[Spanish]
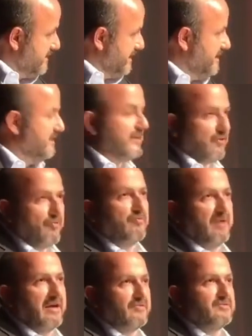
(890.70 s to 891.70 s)

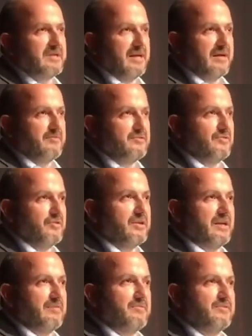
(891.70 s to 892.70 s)
intraurbanos, digamos. Hoy
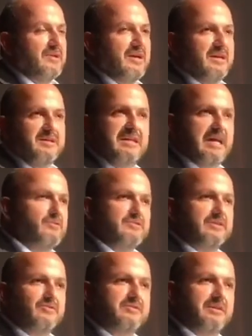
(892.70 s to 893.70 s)
tenemos ya no
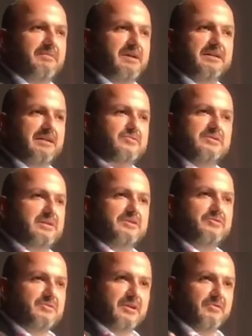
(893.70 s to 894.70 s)
centros temáticos y
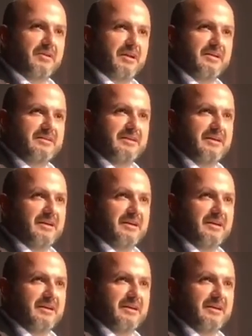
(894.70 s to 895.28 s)
centros regionales.